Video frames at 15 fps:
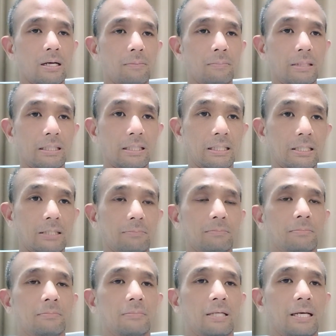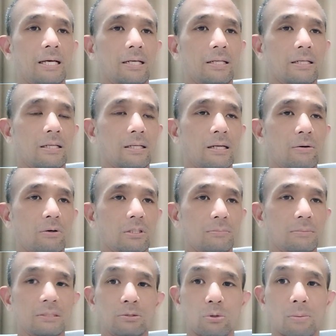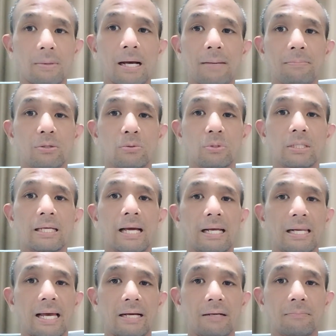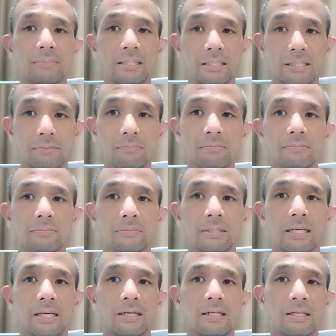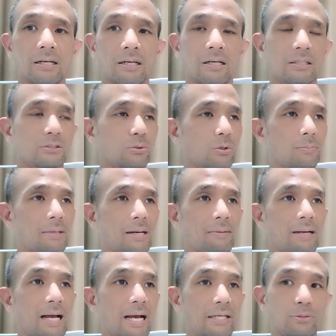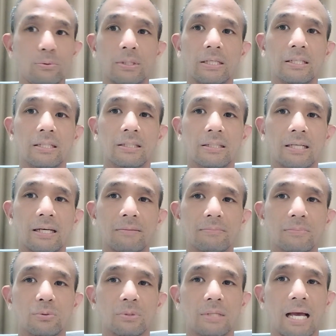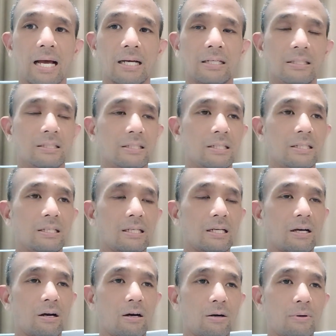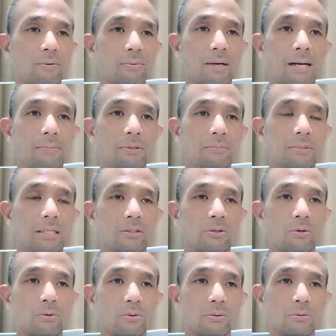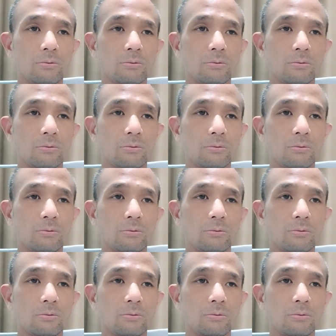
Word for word: เหมือนเดิมนะฮะ แล้วเราก็จะมีสุขภาพผิวที่แข็งแรงเหมือนเดิมนะฮะ แล้วก็สุขภาพกายด้วยนะครับทุกอย่าง ก็หวังว่าเพื่อนๆคง